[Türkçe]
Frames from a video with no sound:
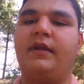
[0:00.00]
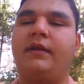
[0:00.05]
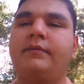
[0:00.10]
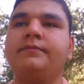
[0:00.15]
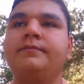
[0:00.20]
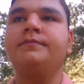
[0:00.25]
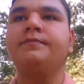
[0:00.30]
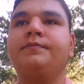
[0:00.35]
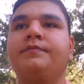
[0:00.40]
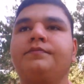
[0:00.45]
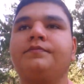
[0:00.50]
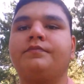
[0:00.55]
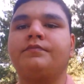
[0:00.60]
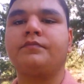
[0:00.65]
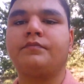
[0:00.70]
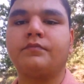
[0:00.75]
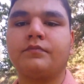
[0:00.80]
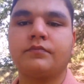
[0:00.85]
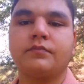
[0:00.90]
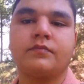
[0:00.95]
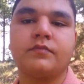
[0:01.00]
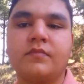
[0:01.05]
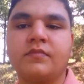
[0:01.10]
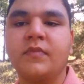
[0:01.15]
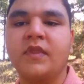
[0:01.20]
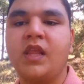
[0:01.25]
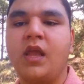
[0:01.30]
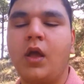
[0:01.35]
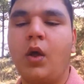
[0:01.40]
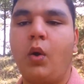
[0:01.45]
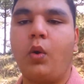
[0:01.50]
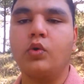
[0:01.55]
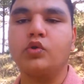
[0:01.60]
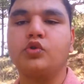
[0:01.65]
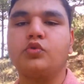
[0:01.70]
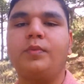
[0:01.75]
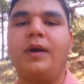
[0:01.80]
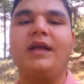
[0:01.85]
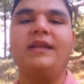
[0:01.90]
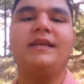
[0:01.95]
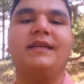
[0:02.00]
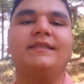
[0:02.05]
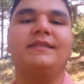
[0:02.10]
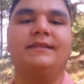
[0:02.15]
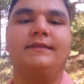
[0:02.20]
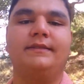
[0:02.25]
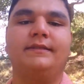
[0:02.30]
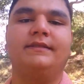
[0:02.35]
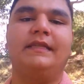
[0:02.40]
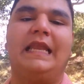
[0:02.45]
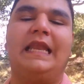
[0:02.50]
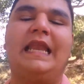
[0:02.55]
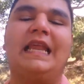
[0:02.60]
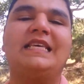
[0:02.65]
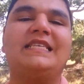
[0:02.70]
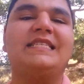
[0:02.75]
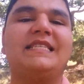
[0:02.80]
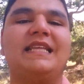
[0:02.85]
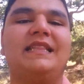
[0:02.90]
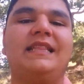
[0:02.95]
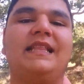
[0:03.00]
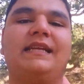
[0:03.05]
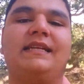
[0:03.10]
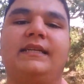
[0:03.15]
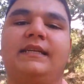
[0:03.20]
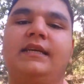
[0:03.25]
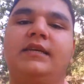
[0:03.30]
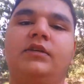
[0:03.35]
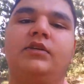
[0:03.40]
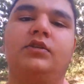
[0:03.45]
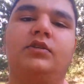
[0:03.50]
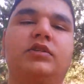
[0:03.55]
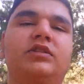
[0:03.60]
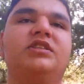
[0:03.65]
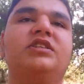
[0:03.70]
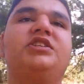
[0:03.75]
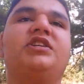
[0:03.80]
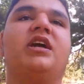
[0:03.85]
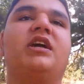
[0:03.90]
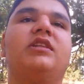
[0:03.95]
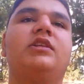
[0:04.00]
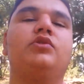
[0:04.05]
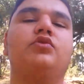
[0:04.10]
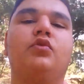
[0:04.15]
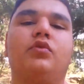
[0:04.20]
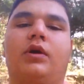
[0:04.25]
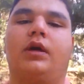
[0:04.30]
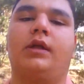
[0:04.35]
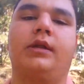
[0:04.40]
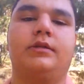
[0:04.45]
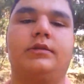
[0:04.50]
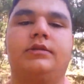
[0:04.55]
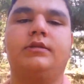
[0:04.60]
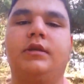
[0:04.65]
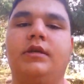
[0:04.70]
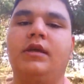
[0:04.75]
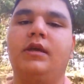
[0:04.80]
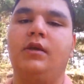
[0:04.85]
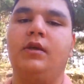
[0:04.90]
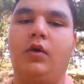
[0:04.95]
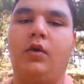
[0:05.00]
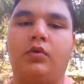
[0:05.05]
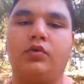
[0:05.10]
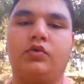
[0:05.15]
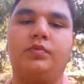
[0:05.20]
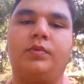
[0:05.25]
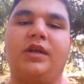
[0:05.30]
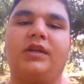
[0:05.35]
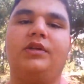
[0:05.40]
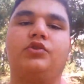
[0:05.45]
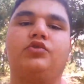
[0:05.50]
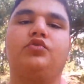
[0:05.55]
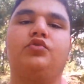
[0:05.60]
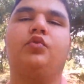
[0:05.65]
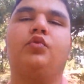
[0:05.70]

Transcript: falan. Osmaniye'nin lezzetlerini dışarıda çok arar. Osmaniye